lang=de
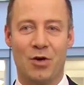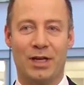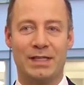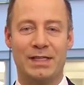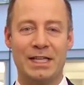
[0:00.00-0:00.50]

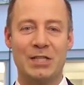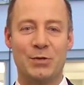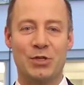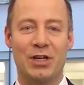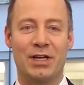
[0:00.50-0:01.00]
Das ist
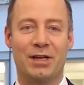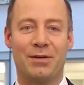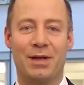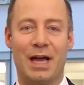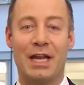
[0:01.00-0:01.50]

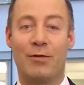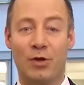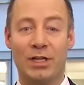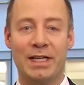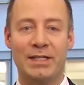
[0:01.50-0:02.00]
insbesondere an der
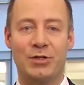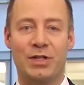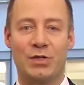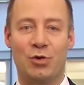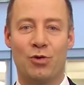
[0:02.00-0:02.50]

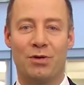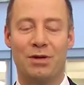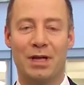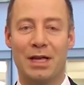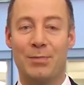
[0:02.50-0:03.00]

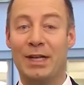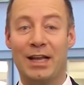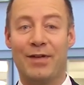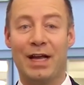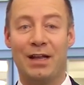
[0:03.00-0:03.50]
Flüchtlingssituation
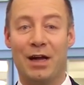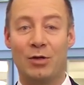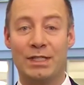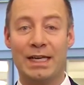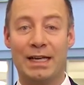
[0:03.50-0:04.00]
mittlerweile
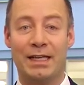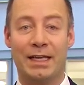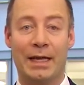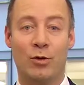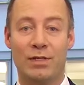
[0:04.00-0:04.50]
auch
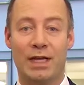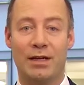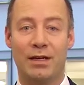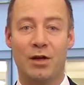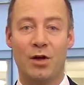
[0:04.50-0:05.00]
täglich in
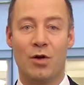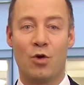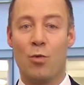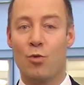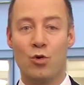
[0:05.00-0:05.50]
unseren
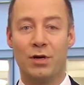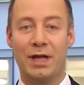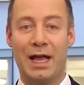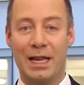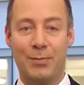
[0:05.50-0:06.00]

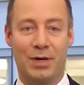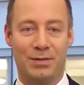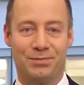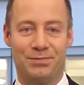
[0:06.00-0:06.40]
Kommunen erlebbar.